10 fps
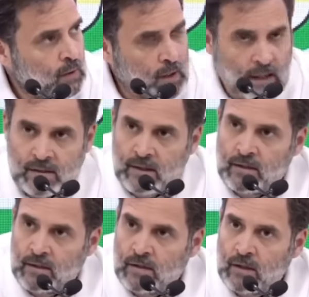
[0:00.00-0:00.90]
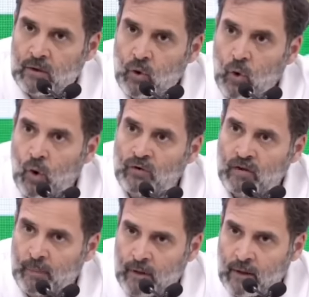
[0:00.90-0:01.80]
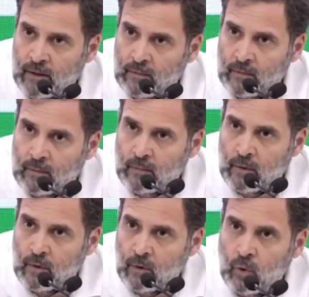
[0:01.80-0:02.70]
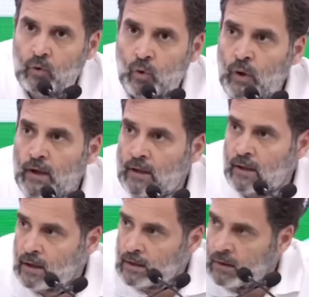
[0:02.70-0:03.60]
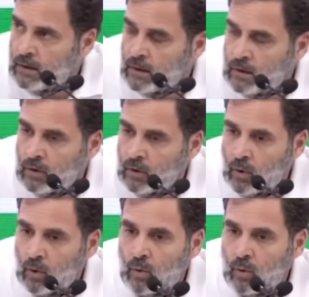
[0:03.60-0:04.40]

कास्ट सेंसस का जो कॉन्सेप्ट है उसको नहीं दिया तो